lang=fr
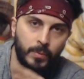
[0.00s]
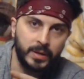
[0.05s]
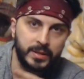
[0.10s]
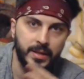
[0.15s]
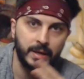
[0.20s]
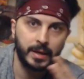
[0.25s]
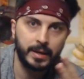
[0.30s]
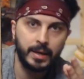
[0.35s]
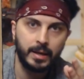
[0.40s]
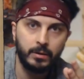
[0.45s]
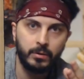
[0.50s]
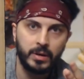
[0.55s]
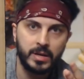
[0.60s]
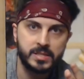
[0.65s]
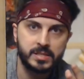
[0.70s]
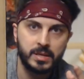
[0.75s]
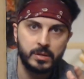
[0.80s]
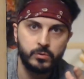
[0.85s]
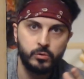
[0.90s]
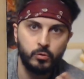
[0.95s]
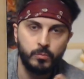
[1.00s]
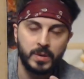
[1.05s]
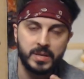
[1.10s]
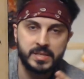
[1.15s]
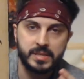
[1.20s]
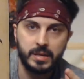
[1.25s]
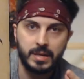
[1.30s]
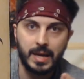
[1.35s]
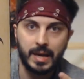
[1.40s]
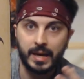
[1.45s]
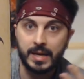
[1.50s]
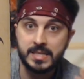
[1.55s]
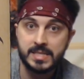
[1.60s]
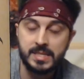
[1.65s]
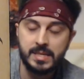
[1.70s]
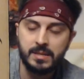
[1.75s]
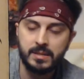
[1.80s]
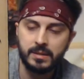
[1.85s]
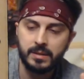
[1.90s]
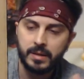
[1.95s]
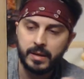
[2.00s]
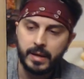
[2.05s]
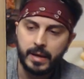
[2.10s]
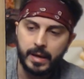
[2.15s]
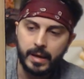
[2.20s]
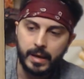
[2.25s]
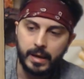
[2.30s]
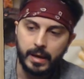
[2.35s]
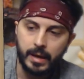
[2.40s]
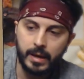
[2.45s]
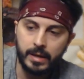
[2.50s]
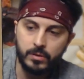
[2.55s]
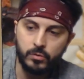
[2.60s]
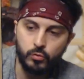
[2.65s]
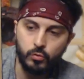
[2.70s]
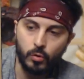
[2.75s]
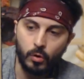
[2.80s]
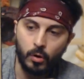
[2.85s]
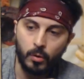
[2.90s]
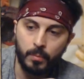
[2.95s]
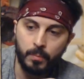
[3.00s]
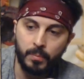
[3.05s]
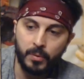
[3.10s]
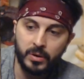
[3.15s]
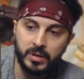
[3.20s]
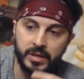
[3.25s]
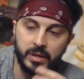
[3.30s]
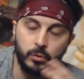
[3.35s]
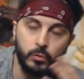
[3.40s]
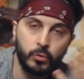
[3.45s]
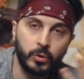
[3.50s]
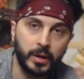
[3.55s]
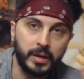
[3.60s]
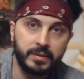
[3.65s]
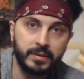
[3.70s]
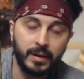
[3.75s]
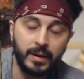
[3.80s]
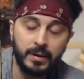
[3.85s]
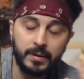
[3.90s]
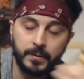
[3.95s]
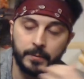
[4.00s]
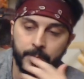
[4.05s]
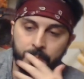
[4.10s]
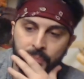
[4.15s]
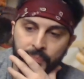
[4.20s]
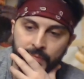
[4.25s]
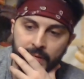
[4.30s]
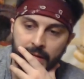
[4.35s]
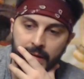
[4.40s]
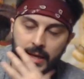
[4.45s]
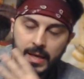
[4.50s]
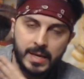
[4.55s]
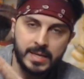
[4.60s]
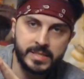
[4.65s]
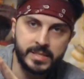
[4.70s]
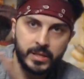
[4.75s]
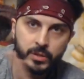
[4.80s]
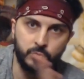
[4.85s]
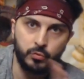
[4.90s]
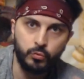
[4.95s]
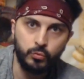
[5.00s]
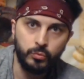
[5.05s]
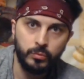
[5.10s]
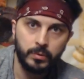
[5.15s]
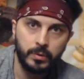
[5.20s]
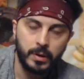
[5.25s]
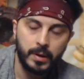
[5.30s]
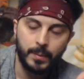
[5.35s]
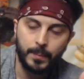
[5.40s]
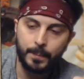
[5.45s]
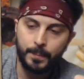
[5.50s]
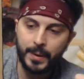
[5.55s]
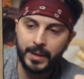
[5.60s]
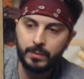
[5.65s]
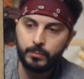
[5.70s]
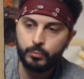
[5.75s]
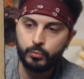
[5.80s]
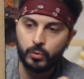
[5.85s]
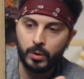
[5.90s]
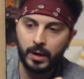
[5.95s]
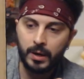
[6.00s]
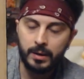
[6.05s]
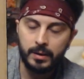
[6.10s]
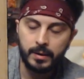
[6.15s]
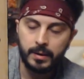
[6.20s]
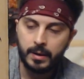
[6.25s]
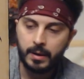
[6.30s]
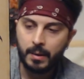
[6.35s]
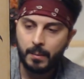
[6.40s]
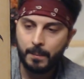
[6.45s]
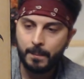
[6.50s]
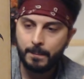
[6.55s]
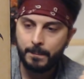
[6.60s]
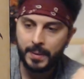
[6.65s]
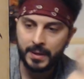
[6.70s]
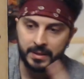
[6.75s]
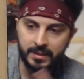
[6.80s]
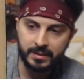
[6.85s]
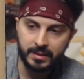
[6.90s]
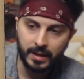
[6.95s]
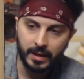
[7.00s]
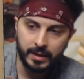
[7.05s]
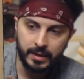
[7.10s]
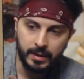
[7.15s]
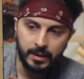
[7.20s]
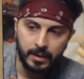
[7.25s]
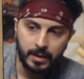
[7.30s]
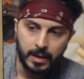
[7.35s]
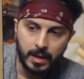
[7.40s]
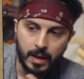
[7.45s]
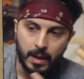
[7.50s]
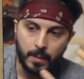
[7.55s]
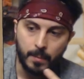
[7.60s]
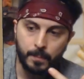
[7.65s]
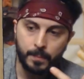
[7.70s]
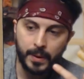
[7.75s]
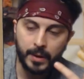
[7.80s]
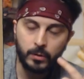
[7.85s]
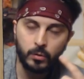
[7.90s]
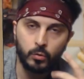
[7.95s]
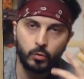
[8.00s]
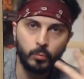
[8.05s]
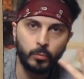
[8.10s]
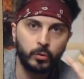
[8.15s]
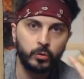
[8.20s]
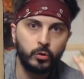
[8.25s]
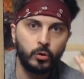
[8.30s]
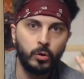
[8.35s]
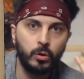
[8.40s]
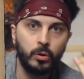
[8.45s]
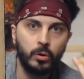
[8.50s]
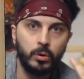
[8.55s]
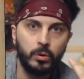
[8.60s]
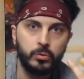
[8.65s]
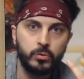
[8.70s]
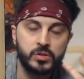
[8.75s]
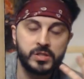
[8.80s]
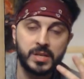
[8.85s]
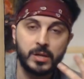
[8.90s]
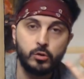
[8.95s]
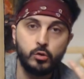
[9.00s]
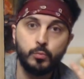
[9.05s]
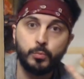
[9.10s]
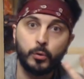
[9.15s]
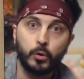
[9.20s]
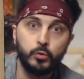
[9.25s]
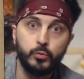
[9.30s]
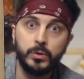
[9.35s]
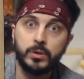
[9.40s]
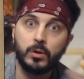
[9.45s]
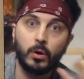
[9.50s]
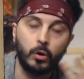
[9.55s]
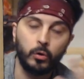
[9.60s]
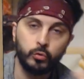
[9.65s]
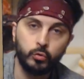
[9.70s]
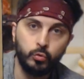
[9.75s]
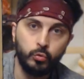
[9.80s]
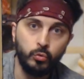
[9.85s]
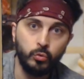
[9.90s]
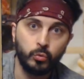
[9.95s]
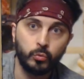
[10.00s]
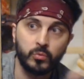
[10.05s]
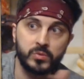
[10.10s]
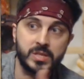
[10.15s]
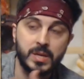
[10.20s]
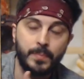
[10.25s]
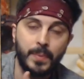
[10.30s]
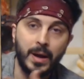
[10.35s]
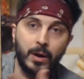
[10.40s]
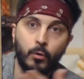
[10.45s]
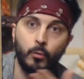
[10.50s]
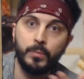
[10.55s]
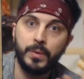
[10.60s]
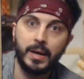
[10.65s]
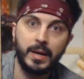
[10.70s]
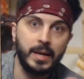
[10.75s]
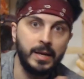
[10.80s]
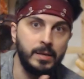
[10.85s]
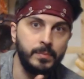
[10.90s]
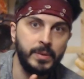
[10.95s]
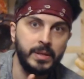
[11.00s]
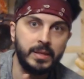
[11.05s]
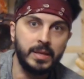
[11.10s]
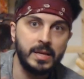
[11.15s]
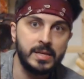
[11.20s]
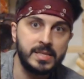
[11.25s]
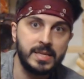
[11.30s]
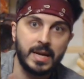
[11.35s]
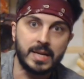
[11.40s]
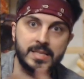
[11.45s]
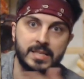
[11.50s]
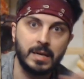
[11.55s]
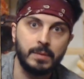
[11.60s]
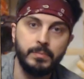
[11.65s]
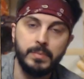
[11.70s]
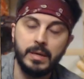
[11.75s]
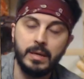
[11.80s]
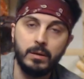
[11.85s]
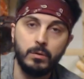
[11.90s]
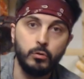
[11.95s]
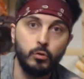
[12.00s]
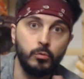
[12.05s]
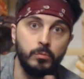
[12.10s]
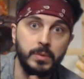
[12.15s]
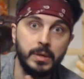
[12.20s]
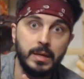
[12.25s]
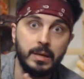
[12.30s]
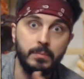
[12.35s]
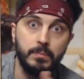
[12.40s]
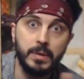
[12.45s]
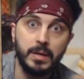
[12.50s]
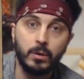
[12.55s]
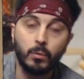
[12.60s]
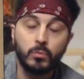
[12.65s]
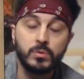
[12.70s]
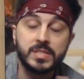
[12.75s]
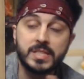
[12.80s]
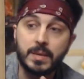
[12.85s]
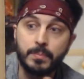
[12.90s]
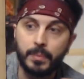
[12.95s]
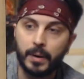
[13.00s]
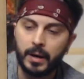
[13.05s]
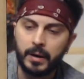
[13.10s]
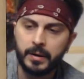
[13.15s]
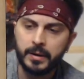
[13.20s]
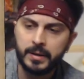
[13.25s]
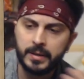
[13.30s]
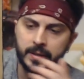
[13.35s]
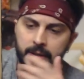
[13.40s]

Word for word: matériel de la statue, bah, c'est de la résine et du polyuréthane, et c'est tout. Pas de poids, pas de taille, pas de nombre de, statues produites en tout, donc on ne sait pas à combien elle est limitée, si à 5000, 2000, 1000, on ne sait pas.